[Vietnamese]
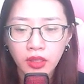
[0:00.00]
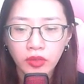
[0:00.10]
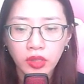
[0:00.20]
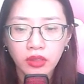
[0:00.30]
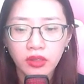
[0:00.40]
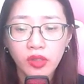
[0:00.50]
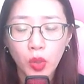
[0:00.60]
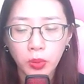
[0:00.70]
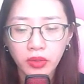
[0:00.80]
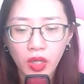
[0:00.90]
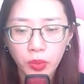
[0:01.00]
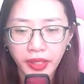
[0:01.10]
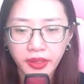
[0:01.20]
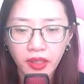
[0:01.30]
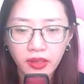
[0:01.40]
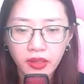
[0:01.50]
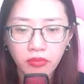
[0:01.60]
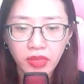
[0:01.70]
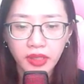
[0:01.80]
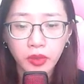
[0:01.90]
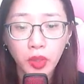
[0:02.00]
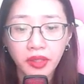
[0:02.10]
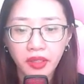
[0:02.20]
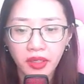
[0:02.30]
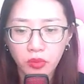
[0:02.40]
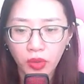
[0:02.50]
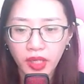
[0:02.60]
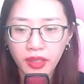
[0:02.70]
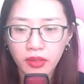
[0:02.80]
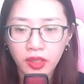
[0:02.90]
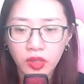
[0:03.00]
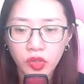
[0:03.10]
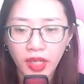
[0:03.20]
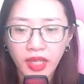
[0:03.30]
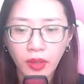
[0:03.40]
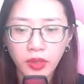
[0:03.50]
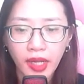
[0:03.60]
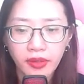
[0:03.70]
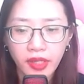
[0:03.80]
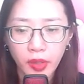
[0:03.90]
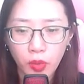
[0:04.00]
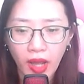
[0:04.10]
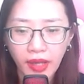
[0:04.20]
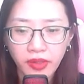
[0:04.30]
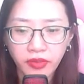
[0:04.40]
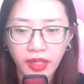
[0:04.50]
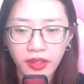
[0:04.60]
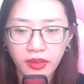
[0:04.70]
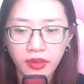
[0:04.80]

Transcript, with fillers: Thương cũng không nghĩ tới mình tùy tiện một kích sẽ tạo thành hiệu quả như vậy.